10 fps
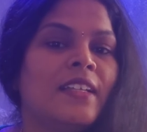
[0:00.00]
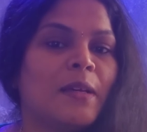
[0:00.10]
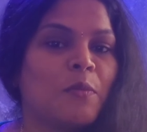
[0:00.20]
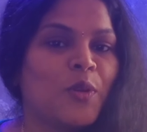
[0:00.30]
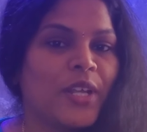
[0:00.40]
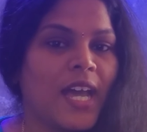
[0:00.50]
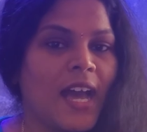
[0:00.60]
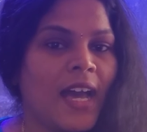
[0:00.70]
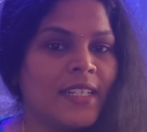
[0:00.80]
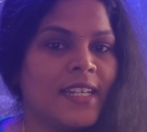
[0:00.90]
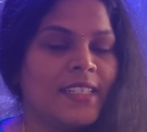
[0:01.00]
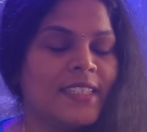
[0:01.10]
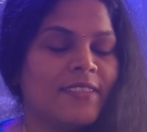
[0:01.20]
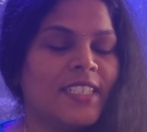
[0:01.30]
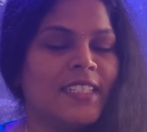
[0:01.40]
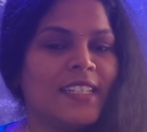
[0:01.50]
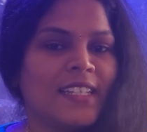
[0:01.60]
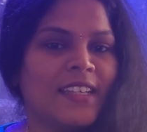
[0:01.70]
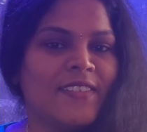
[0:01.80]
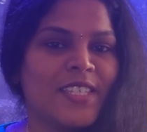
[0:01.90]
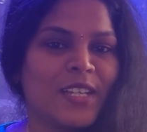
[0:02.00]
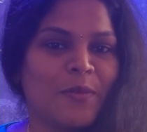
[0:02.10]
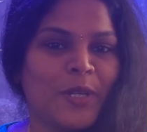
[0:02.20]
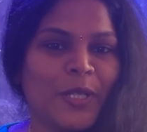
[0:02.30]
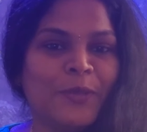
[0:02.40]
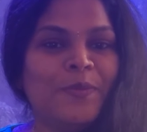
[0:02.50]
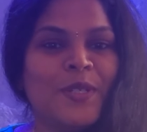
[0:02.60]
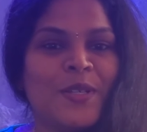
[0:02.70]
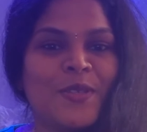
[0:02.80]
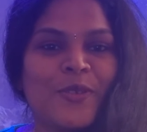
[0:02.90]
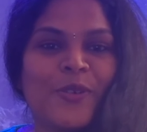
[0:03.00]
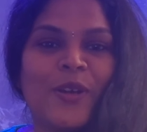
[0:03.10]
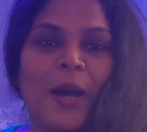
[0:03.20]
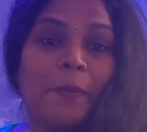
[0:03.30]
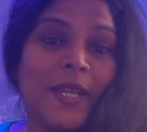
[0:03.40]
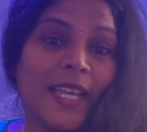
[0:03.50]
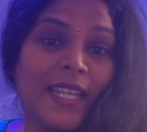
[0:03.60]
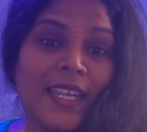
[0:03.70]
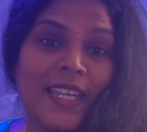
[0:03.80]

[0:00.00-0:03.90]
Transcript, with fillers: நம்மளோட ஹேர் ஹெல்த்தை வந்து நல்லா வச்சுக்க முடியும் ஸோ அப்படி என்ன